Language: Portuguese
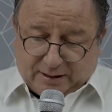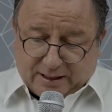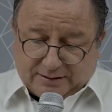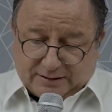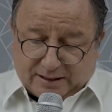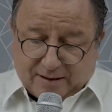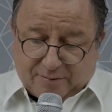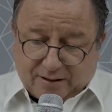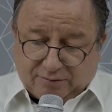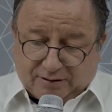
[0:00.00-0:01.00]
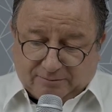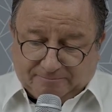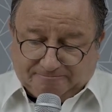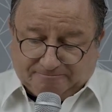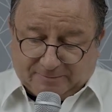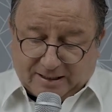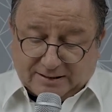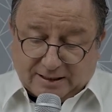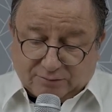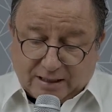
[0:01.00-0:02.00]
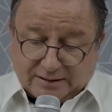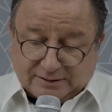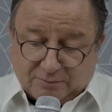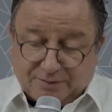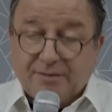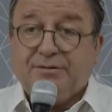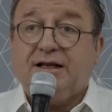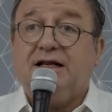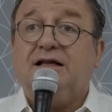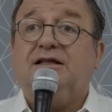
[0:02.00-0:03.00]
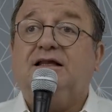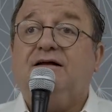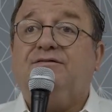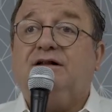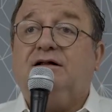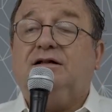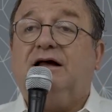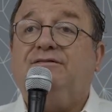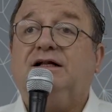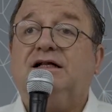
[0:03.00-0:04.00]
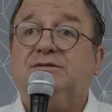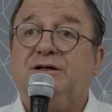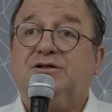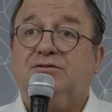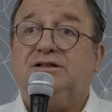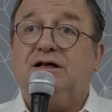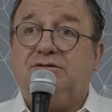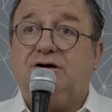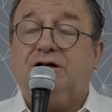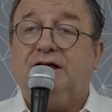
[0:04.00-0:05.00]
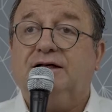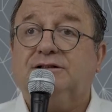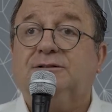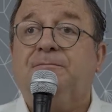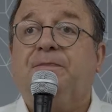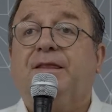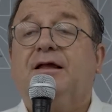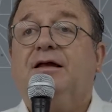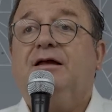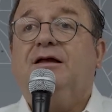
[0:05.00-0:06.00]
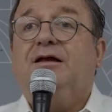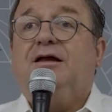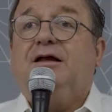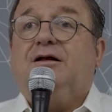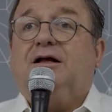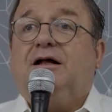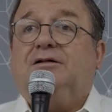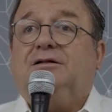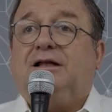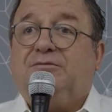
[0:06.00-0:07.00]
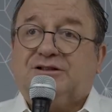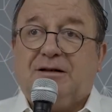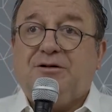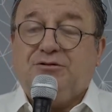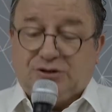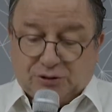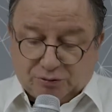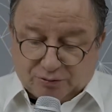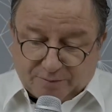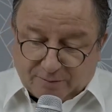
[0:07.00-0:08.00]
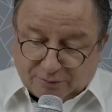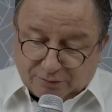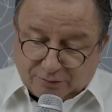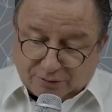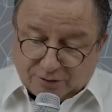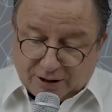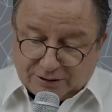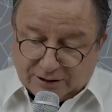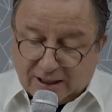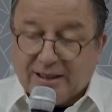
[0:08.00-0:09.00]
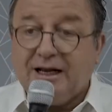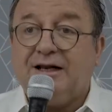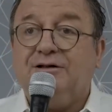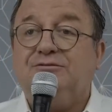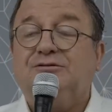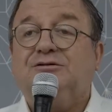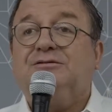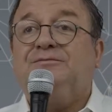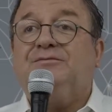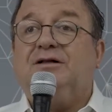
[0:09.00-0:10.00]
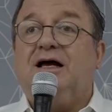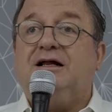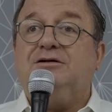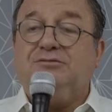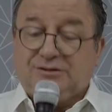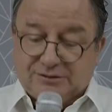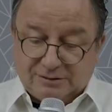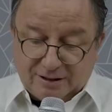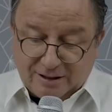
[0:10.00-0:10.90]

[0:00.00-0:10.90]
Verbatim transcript: que esse trabalho, que essa educação preteriana teve na vida das pessoas aí no Nordeste. Temos também o Instituto Bíblico do Norte, lá em Garanhuns, Garanhuns,